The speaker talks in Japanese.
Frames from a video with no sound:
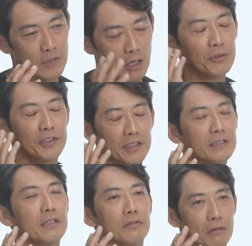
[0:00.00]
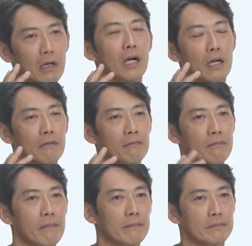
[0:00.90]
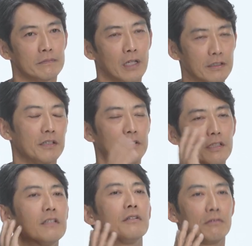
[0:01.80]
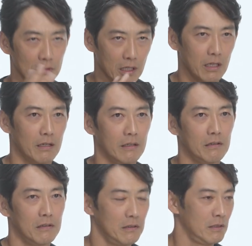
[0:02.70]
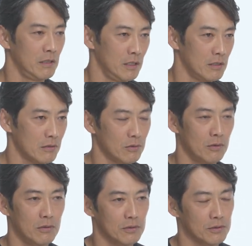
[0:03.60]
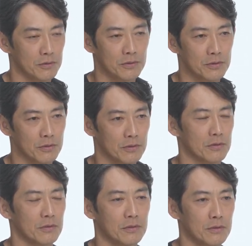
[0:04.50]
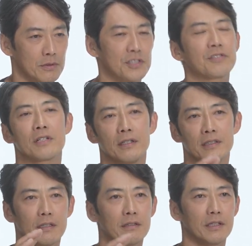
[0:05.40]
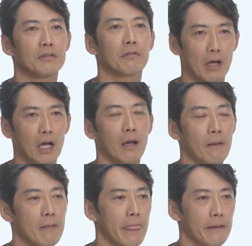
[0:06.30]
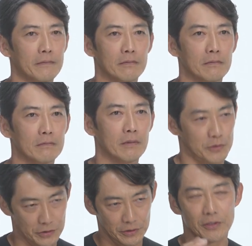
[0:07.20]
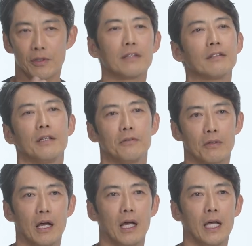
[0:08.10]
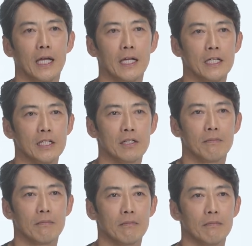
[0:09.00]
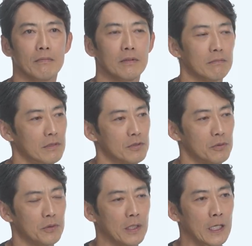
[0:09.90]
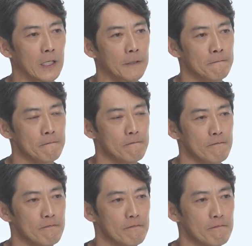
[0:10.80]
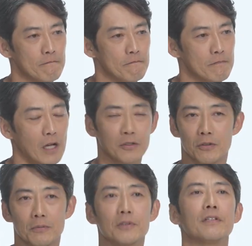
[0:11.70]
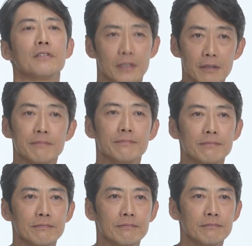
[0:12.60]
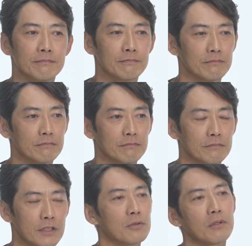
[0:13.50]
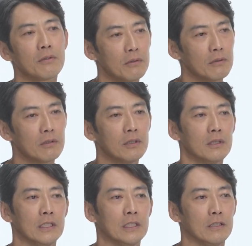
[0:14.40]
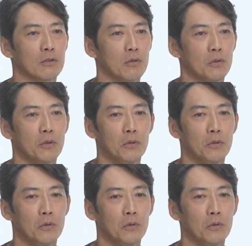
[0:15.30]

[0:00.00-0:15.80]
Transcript: 顔に出たりとか肌に出たりとかそのその人のその質感だったりとか、まあ、もちろん色だったりとか、まあ、そういうのがあると思うんですね。でそれをこ